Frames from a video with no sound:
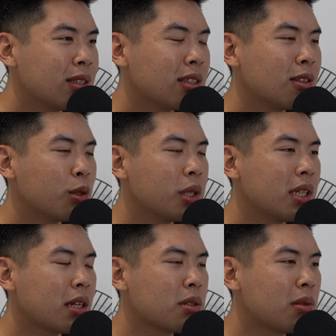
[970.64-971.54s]
是，我觉得
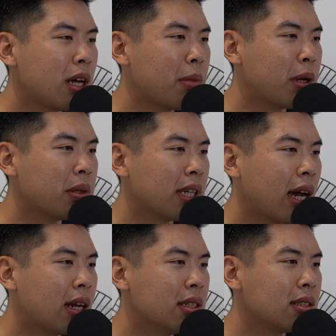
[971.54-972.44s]
当初来美国的
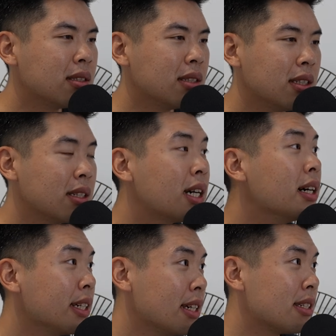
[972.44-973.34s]
压力是一是
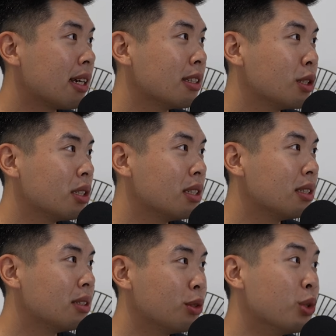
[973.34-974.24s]
课业上，就
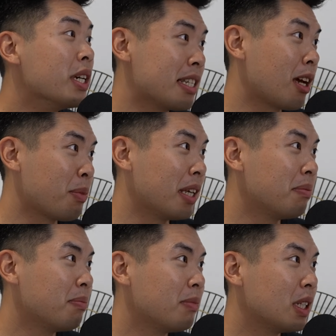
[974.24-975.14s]
是语言上面
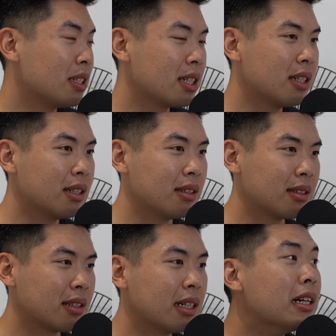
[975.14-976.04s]
的这个
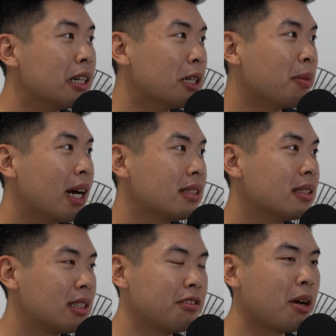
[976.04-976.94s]
隔阂嘛，
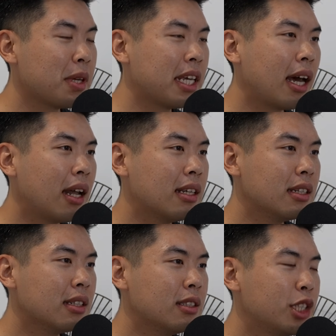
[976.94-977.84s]
这这方面的压力
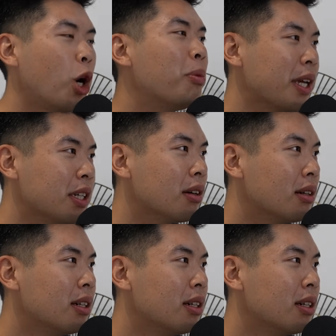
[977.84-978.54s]
跟交朋友，